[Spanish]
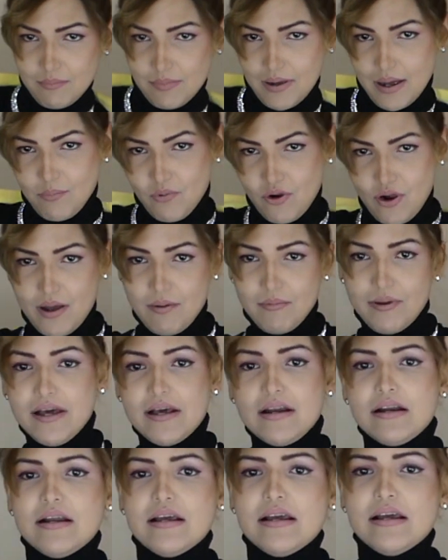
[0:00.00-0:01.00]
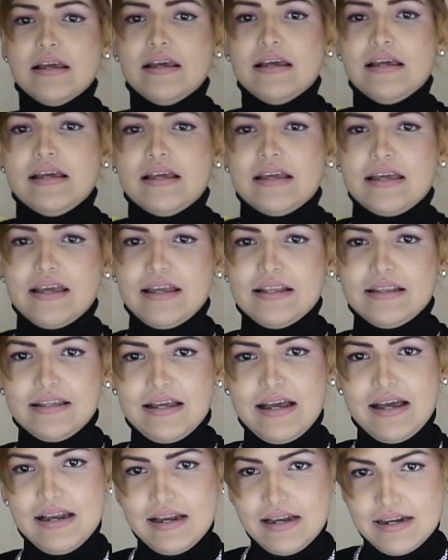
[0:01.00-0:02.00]
vamos a ver qué
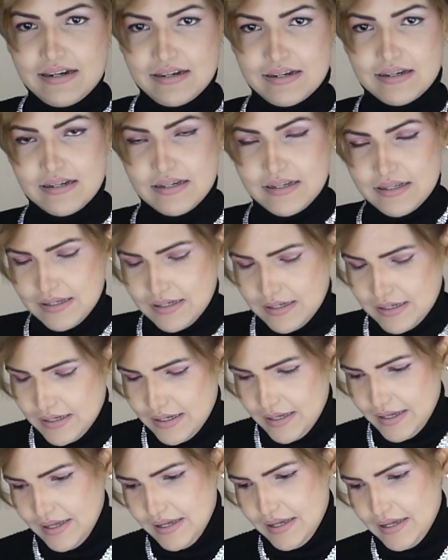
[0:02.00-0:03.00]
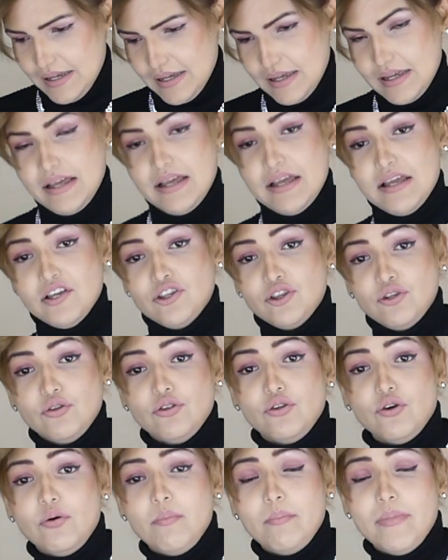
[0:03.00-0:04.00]
tal eh, en estos
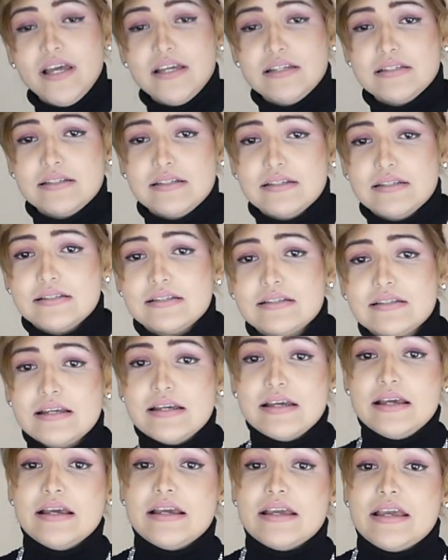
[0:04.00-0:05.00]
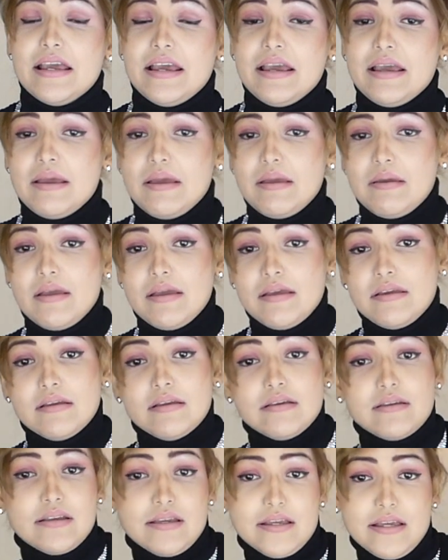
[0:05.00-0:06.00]
dos meses,
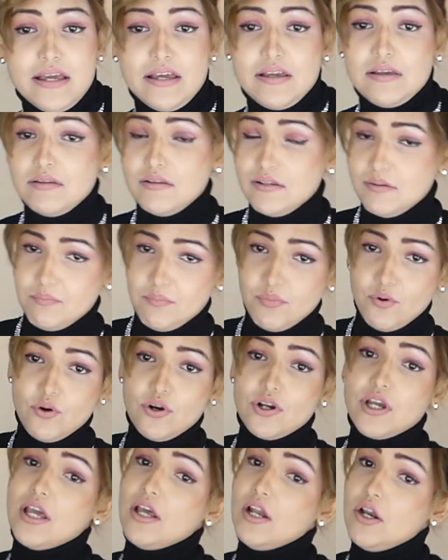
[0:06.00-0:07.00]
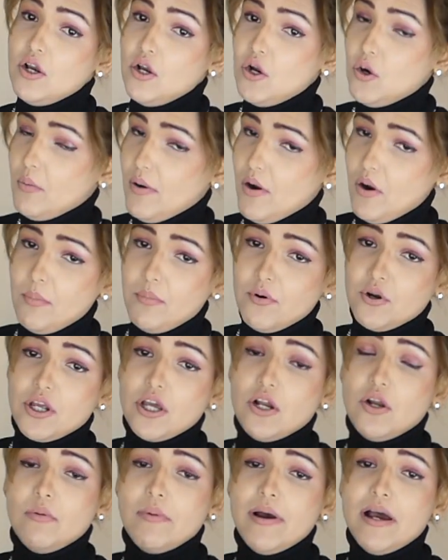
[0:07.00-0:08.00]
que, que, porque lo bajo, porque
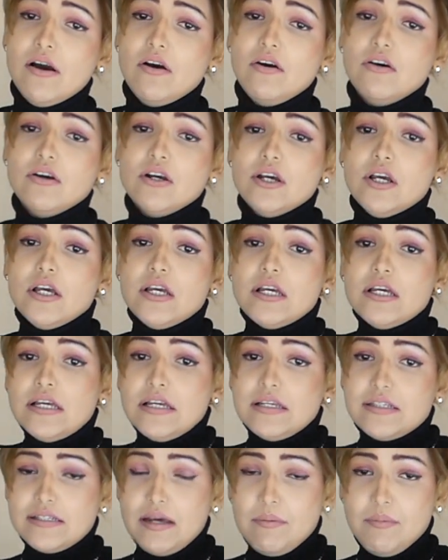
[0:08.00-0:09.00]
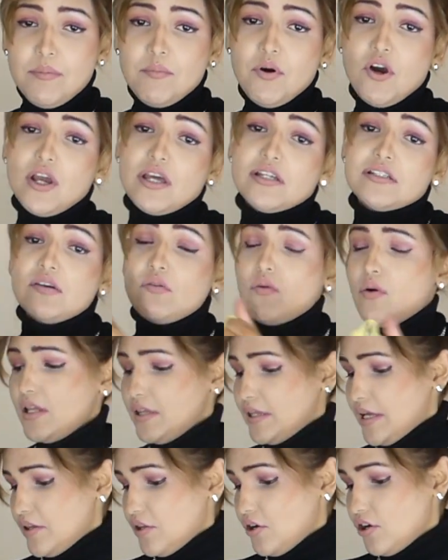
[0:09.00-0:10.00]
lo bajo. Y sabemos que
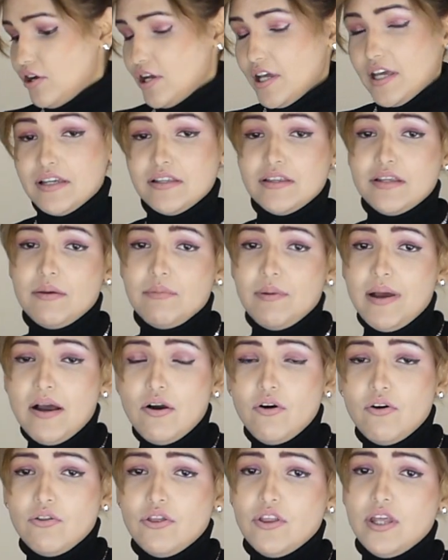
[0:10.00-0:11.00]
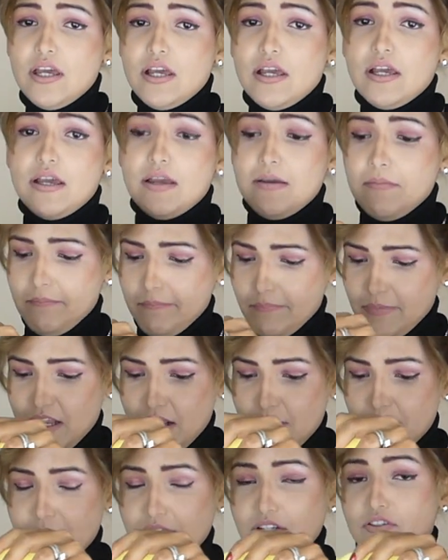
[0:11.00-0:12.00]
52 es bajo del
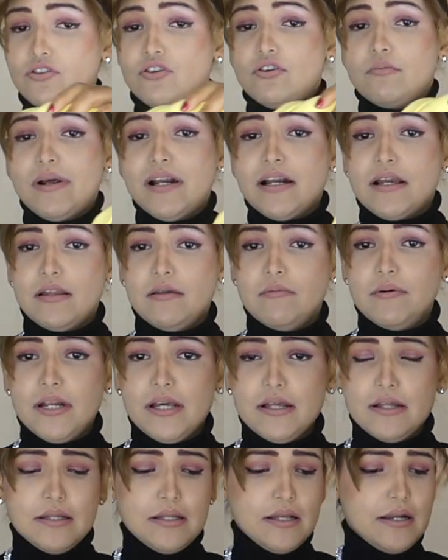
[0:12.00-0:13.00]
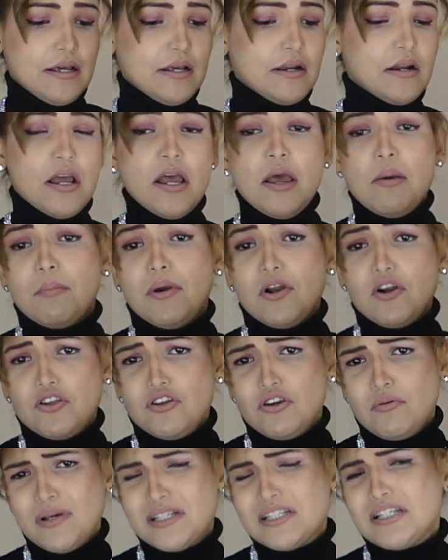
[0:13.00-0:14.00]
peso normal que debería de tener, pero
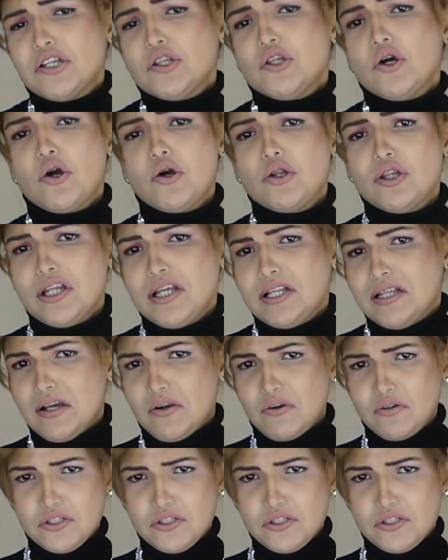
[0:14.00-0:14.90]
yo me siento contenta con